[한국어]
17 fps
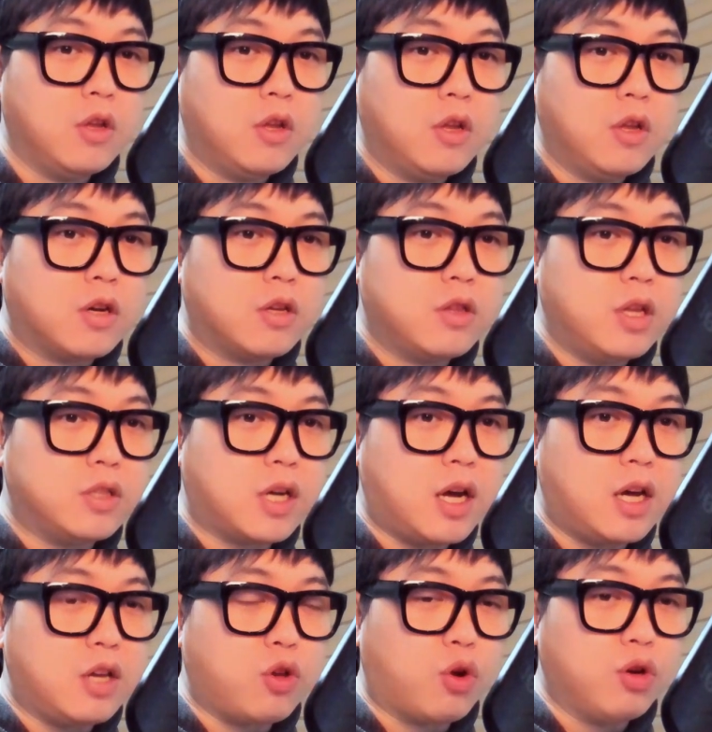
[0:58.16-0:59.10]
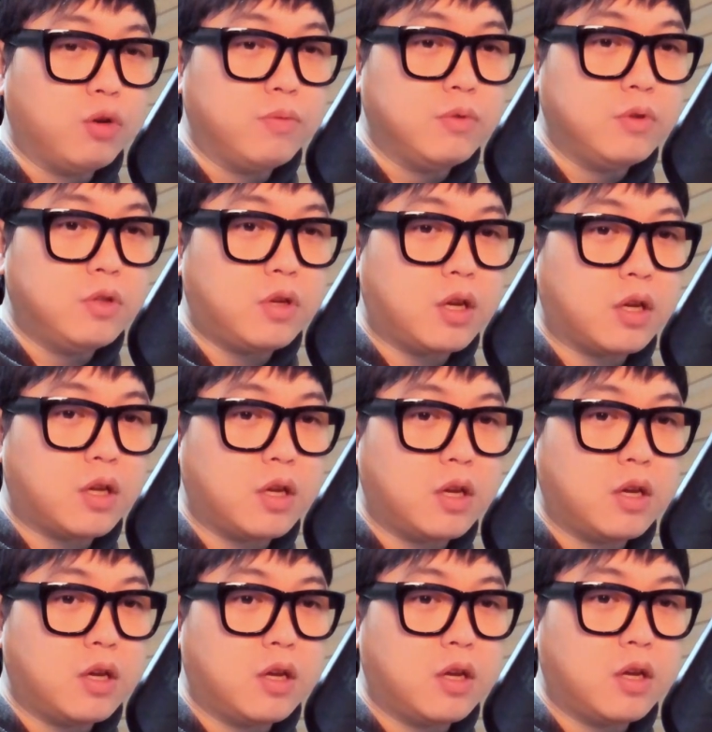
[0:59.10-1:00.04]
근데 제가
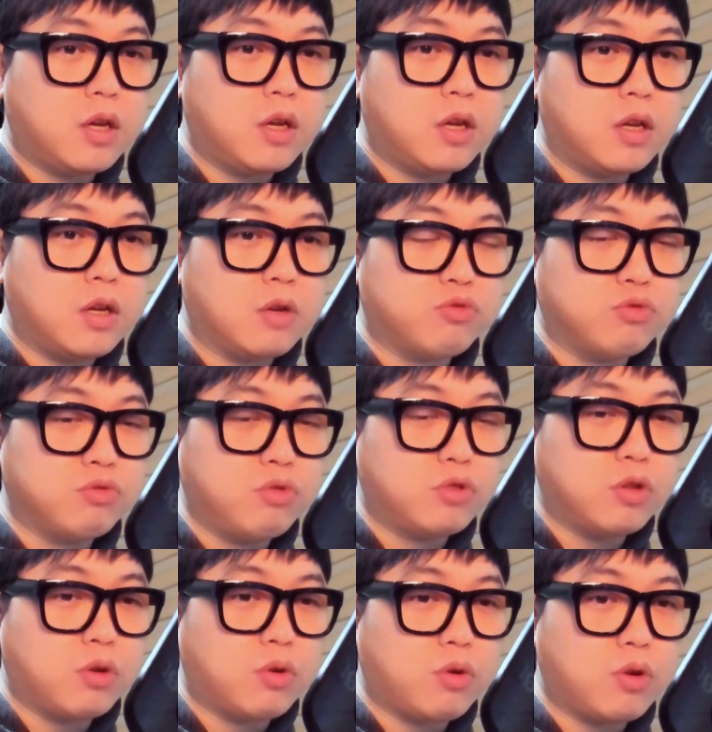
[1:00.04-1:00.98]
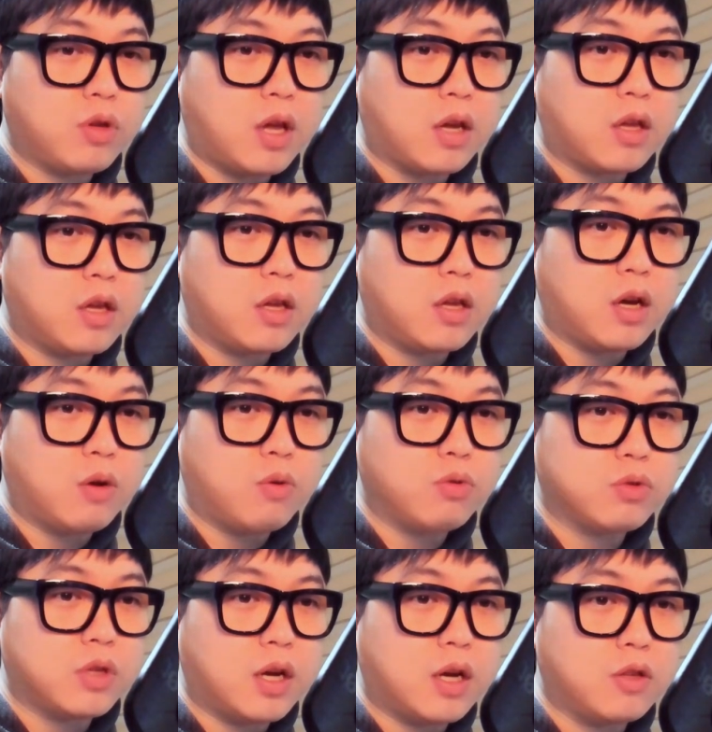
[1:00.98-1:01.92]
여러분들에게 궁극적으로
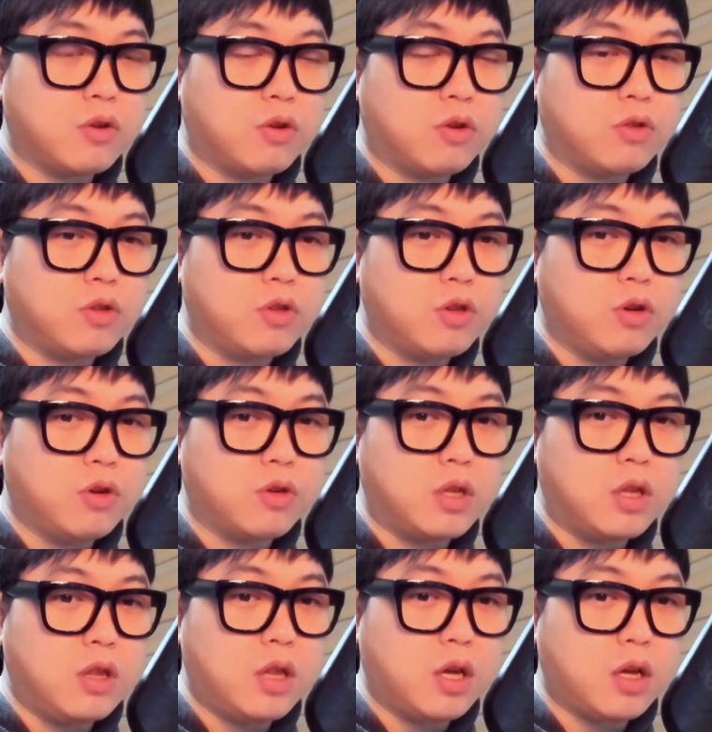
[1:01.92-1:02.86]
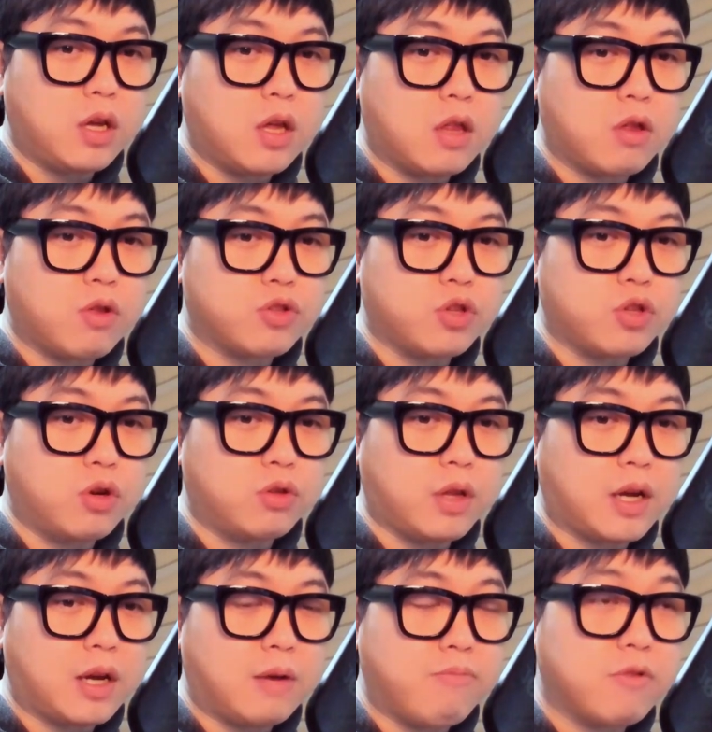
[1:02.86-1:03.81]
얘기하고자 하는 거는요 인생에 있어서
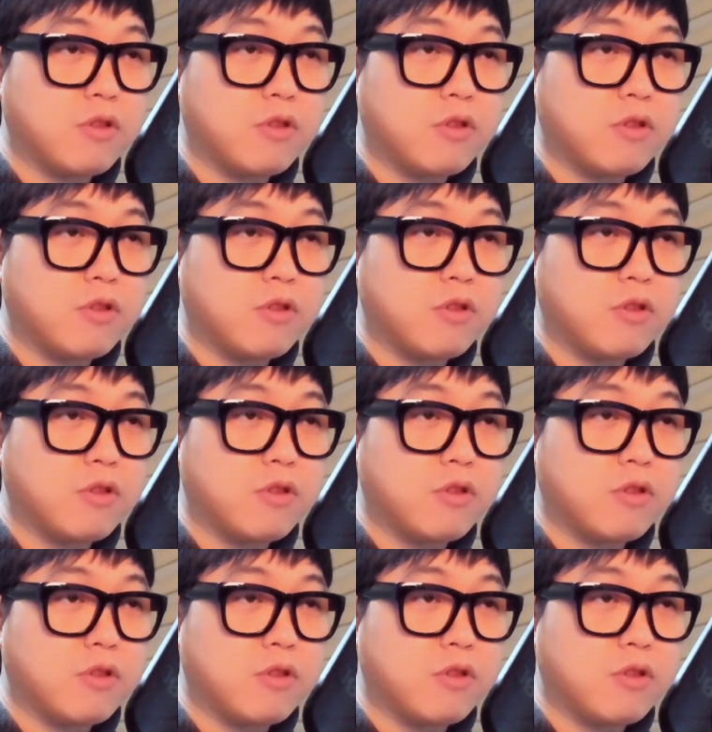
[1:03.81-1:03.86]
절대값은